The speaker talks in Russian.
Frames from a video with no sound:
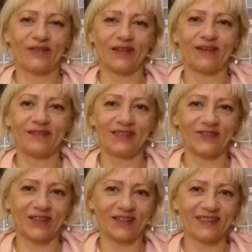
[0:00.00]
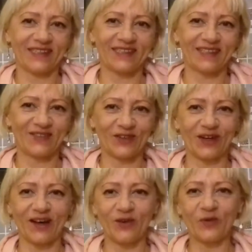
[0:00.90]
от, от этого, конечно,
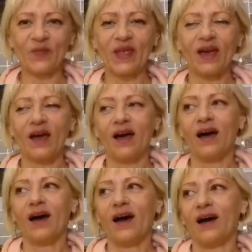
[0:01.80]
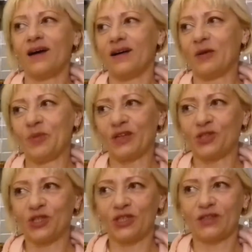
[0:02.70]
отвыкаю. А,
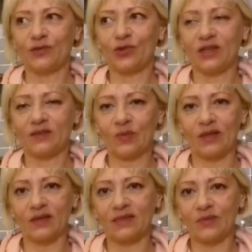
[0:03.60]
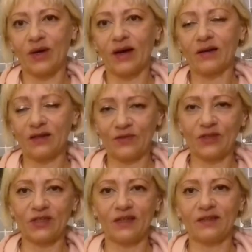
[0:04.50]
опять же, у нас была собака,
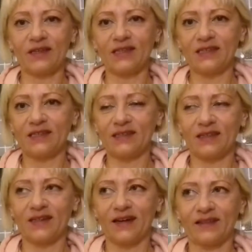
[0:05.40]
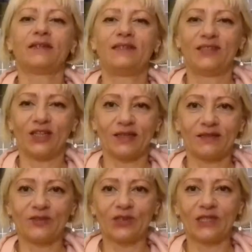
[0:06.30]
вернее, она есть, она, она
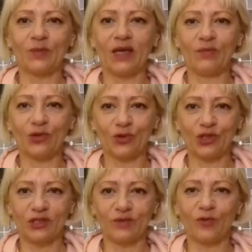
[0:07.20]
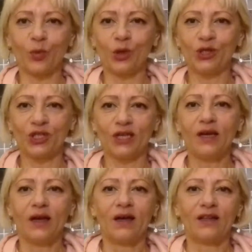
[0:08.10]
сейчас с моими дочками в Польше,
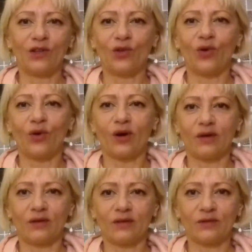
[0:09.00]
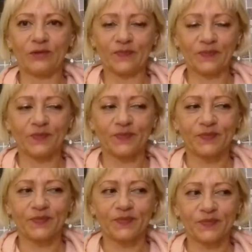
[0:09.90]
но э,
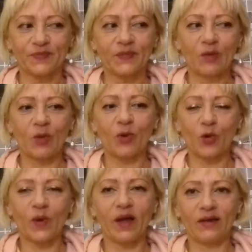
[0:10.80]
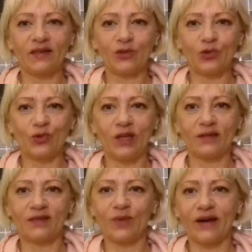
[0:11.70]
мы покупали еду для
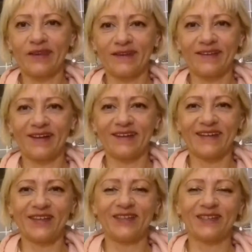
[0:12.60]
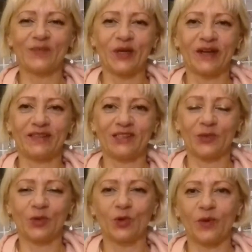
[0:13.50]
собаки, она аллергетик,
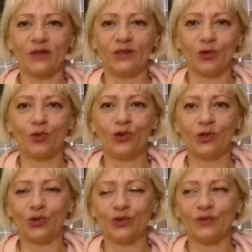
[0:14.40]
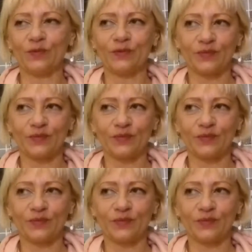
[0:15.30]
приходилось покупать ей курицу.